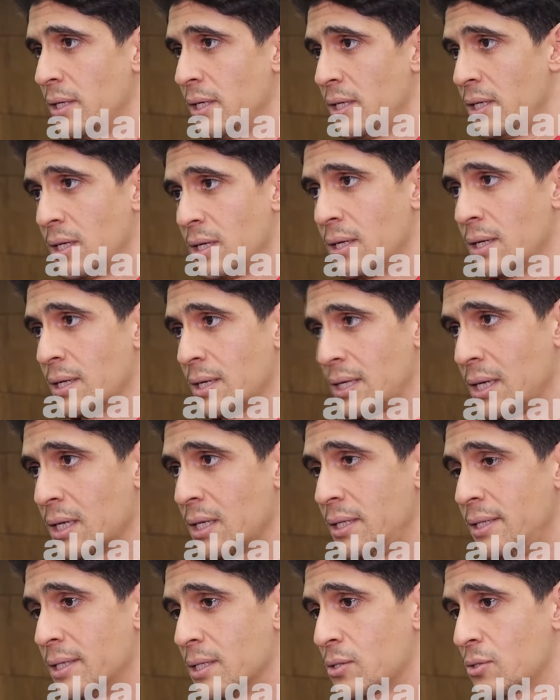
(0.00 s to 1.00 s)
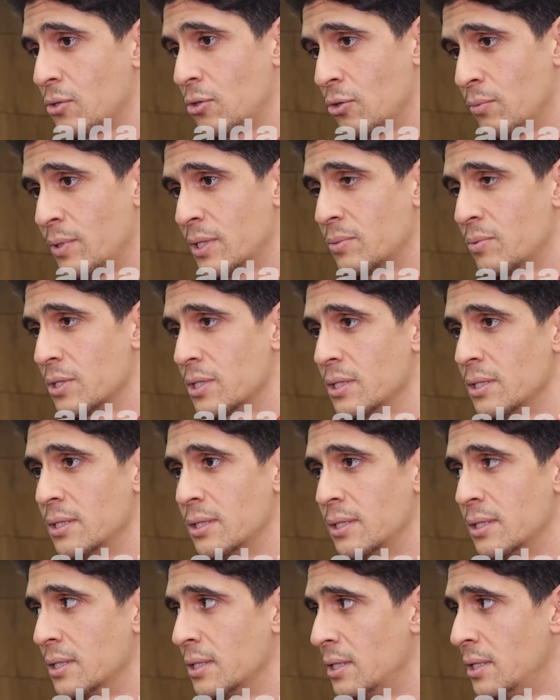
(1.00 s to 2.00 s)
حنا خلق لنا صعوبات باش
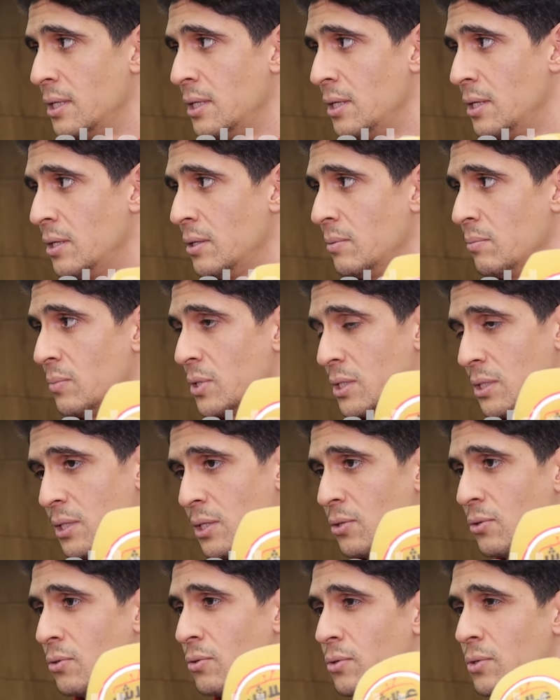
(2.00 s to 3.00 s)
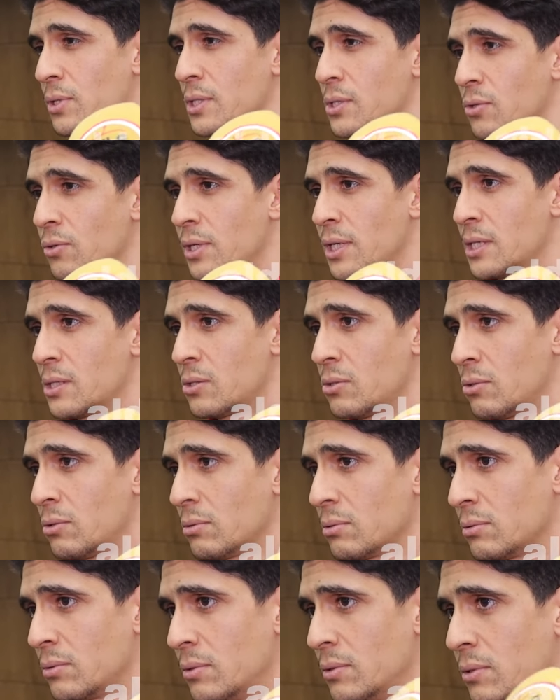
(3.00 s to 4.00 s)
باش نديروا لي زوكازيون
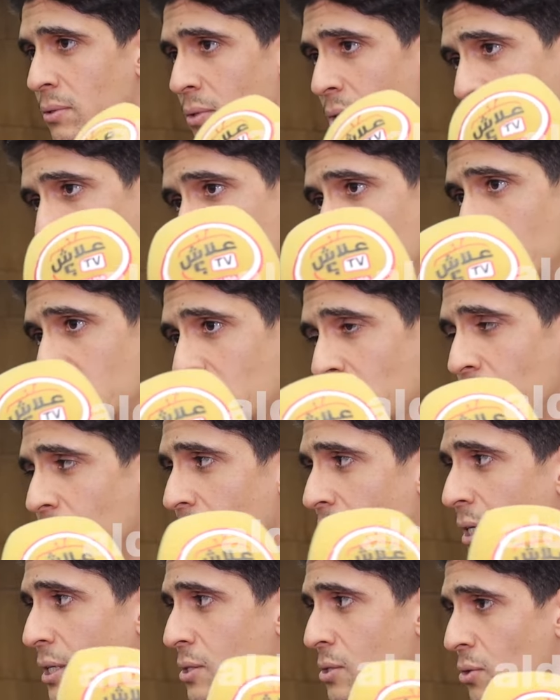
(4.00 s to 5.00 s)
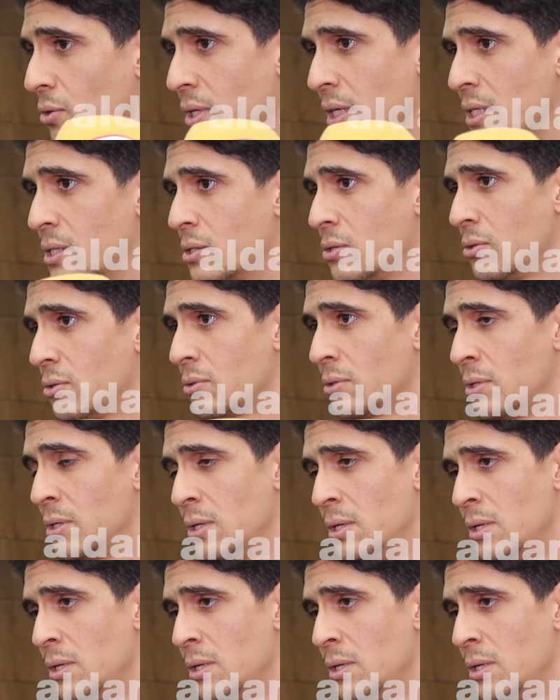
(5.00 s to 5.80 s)
ولكن جاونا كيك زوكازيون